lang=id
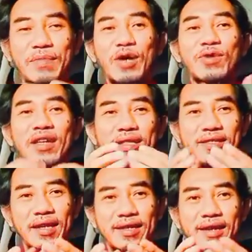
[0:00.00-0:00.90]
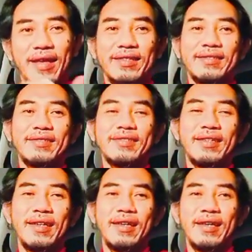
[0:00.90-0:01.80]
mau kerja keras.
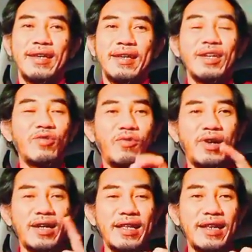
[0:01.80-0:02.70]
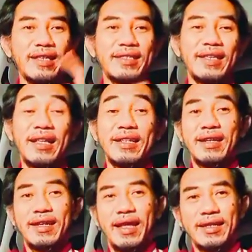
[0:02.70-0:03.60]
Wa
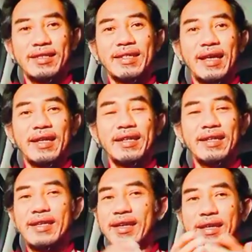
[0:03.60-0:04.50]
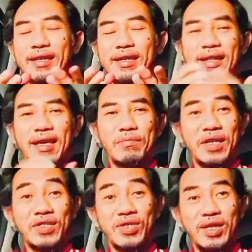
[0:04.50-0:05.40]
lil insani illa
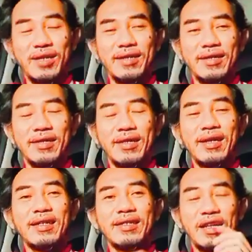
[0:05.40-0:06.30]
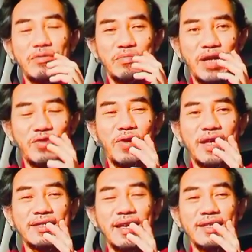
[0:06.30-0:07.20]
masya'a. Dan
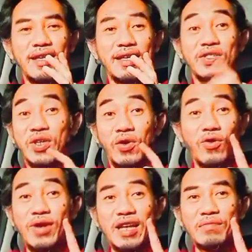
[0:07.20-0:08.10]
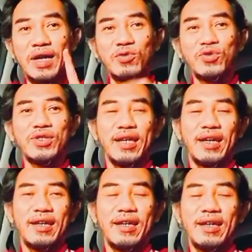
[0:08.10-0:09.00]
bahwasanya seorang
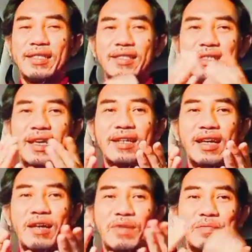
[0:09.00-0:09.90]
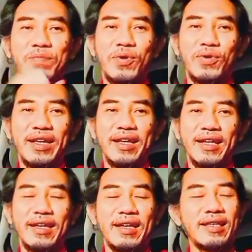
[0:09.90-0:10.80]
manusia tiada memperoleh
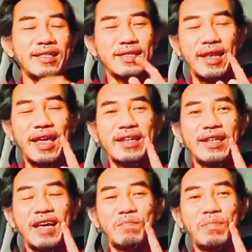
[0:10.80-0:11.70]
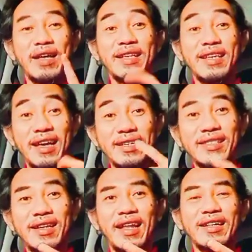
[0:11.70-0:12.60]
selain apa yang
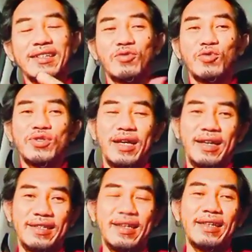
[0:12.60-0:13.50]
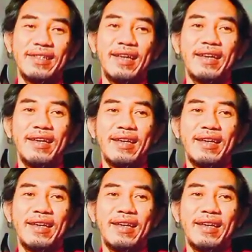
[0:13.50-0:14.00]
telah diusahakannya.